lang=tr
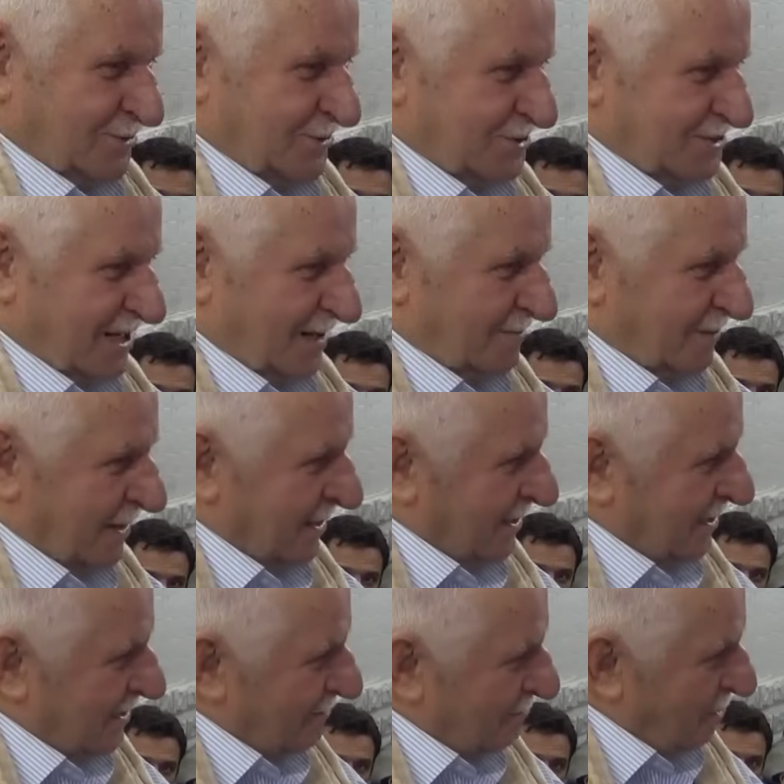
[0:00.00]
olursa
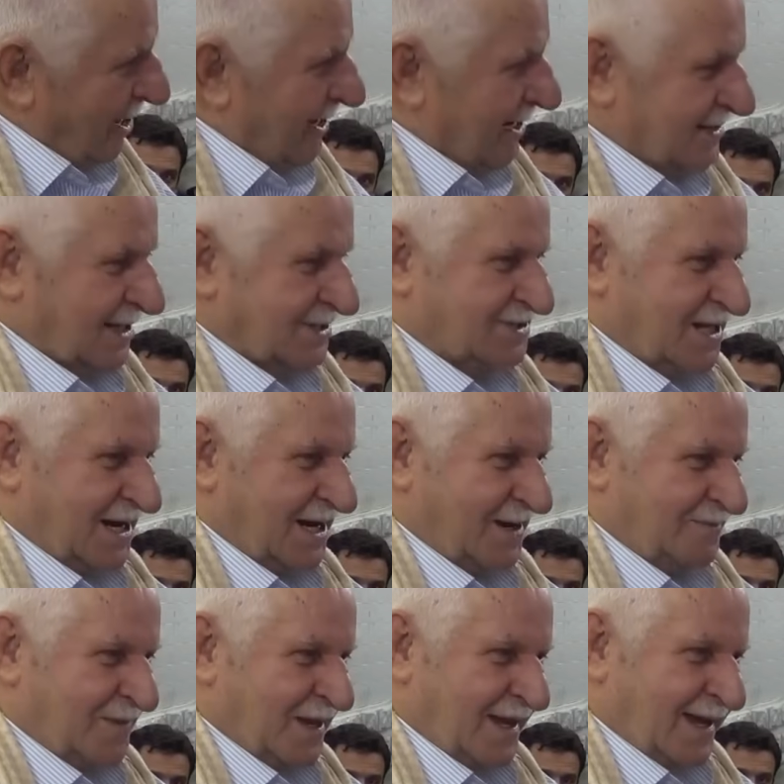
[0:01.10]
bu arkadaşlara
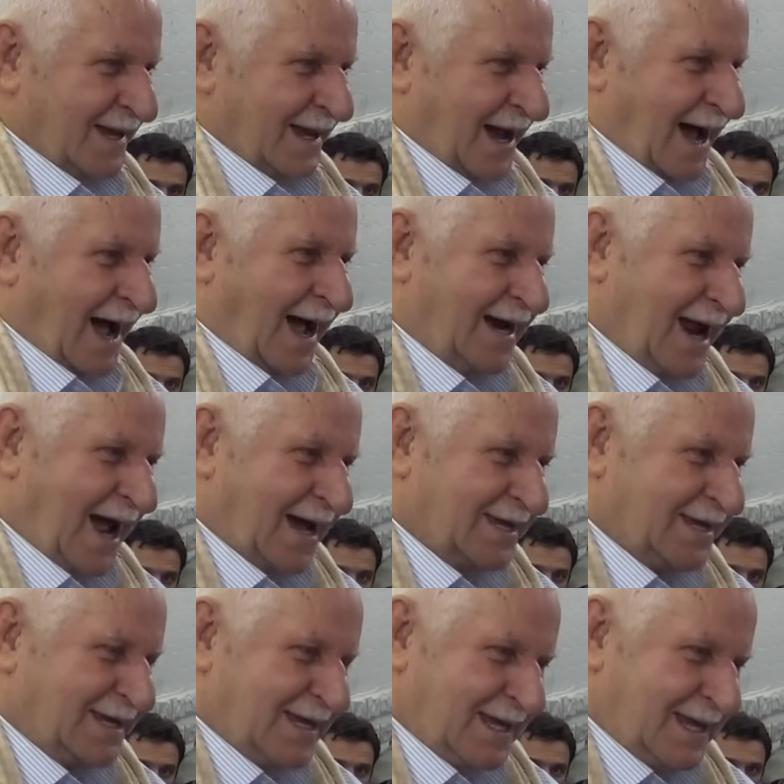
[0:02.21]

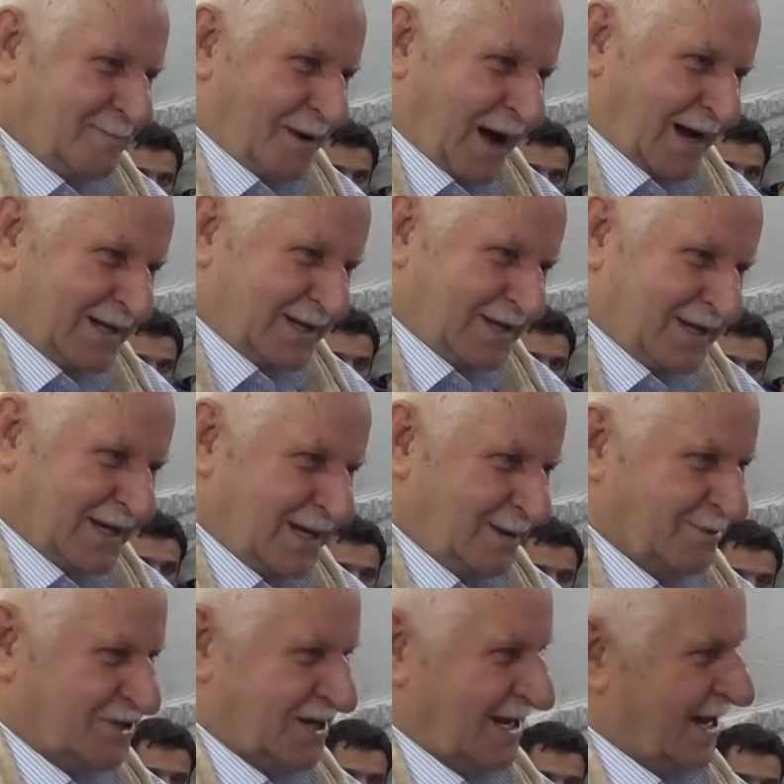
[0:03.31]
ahlaki, imani, dini
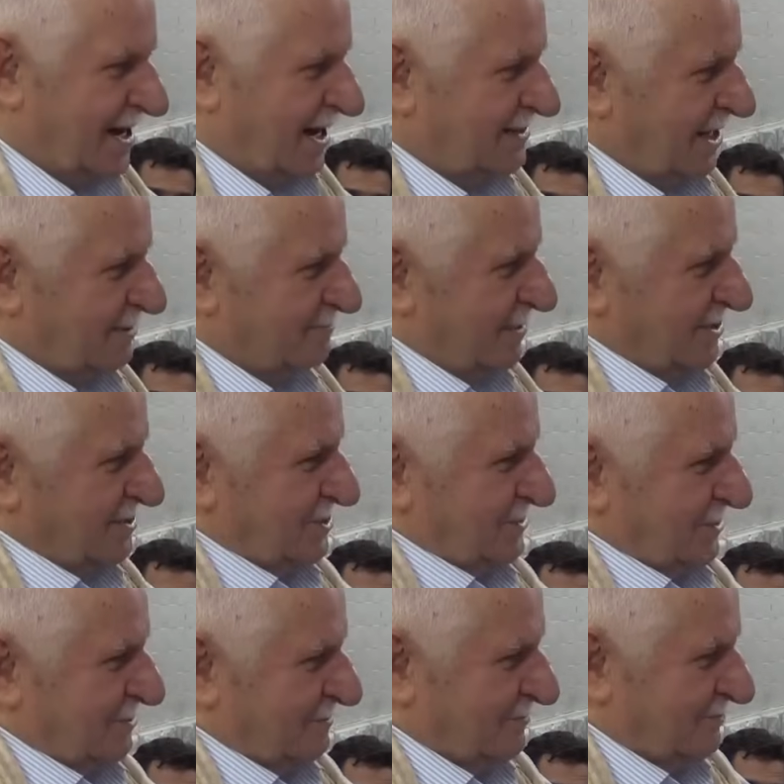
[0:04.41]
bir şeyler anlatmak
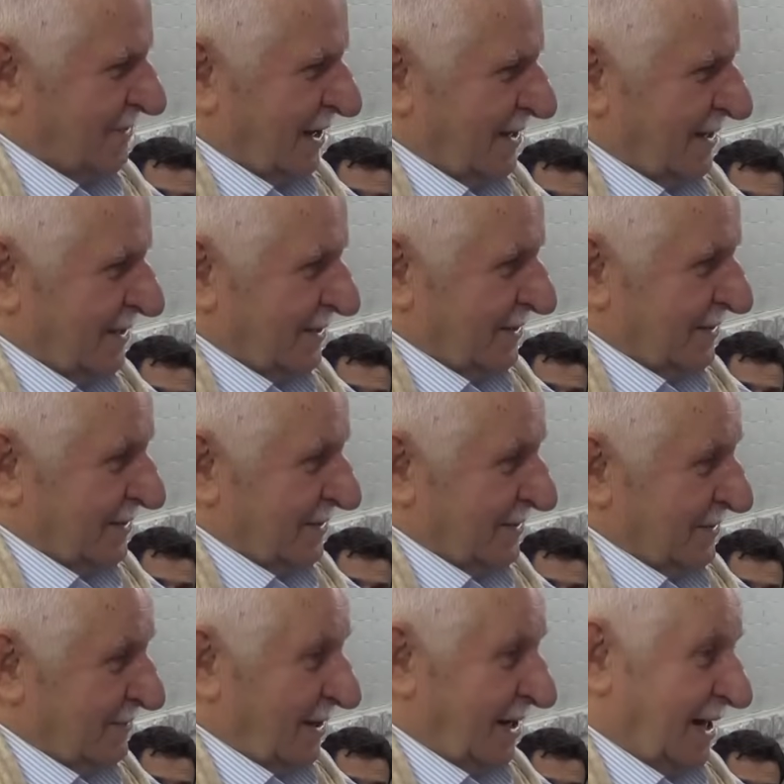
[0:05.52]
istiyorum.
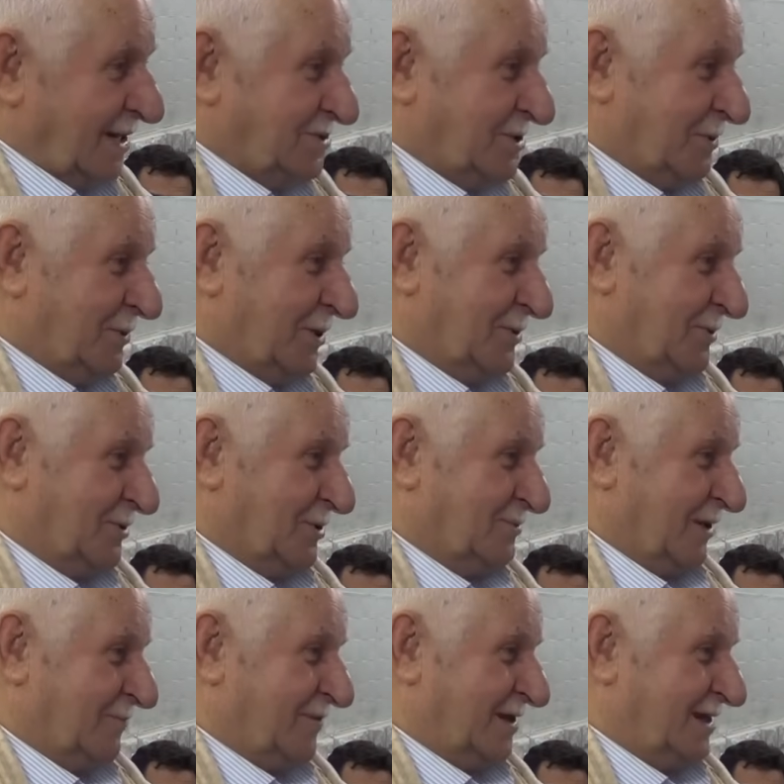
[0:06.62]
Vallahi çok iyi olur
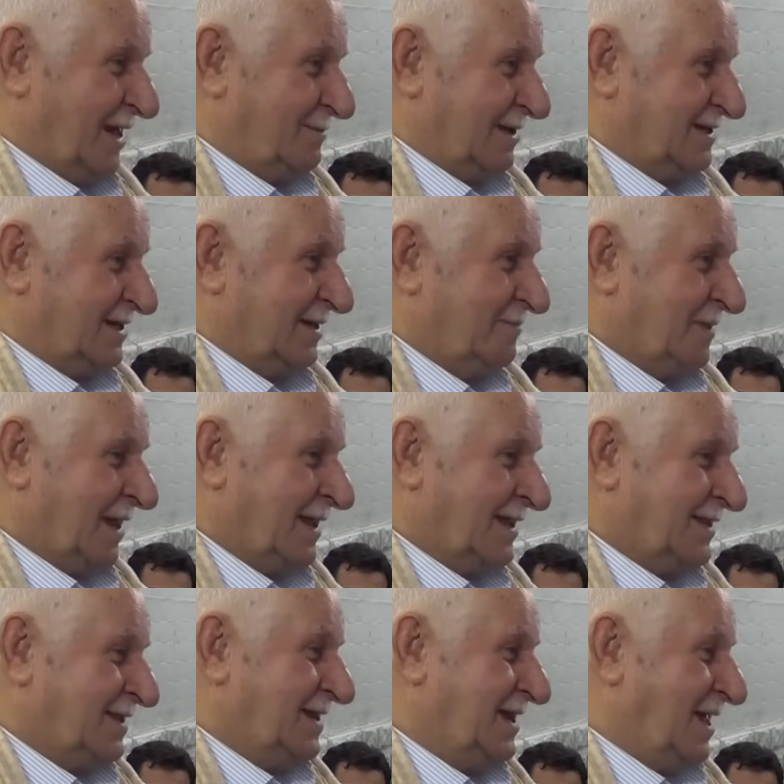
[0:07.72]
beyefendi ama
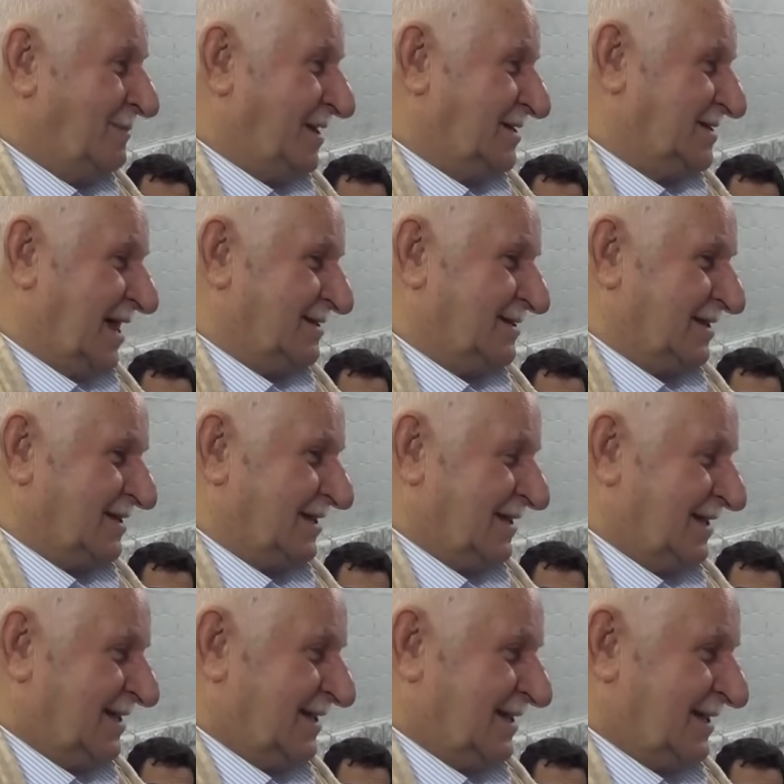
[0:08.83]
dinlemezler dedi.
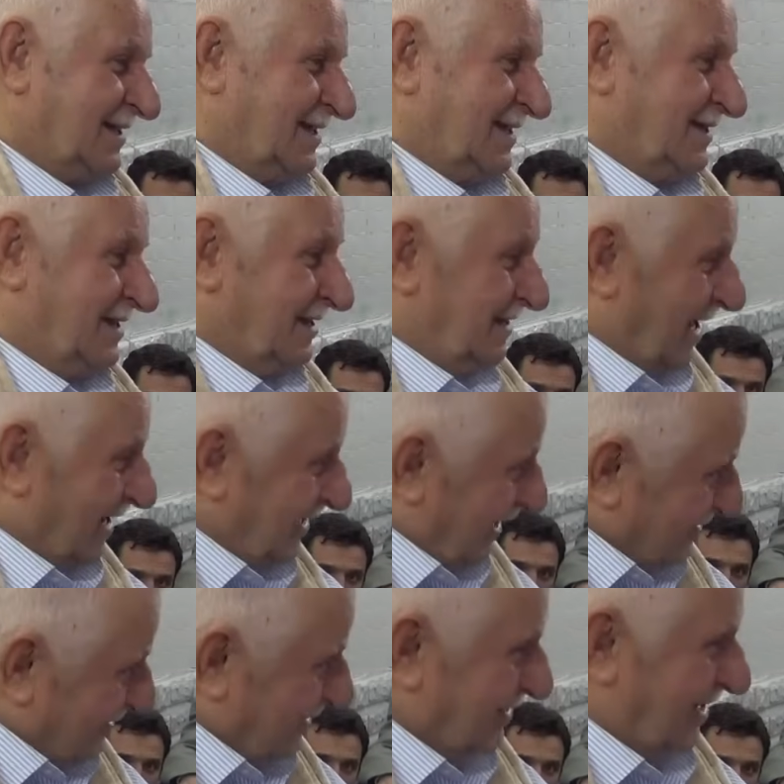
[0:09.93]

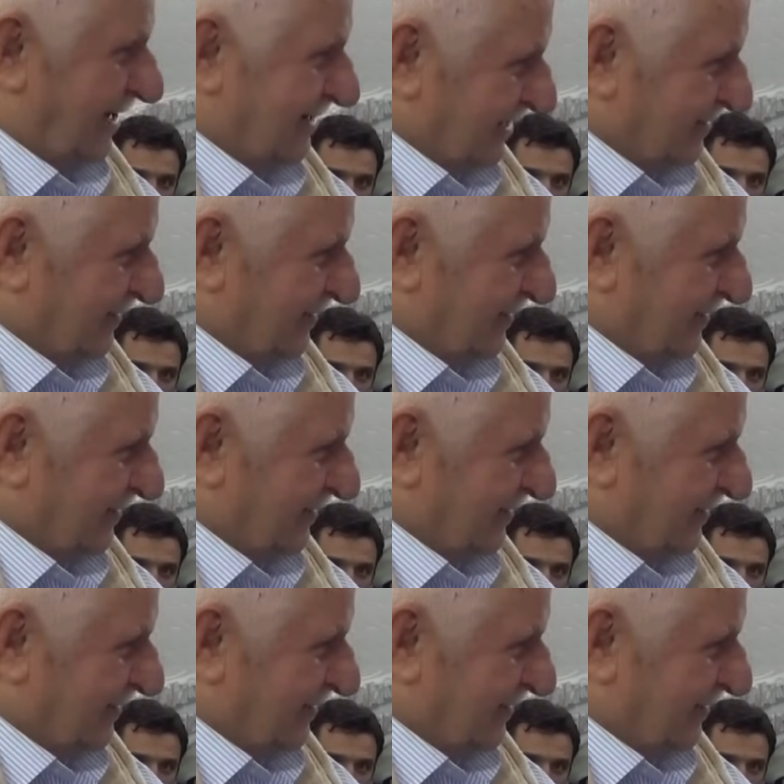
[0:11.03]
Dinlerler, dinlerler.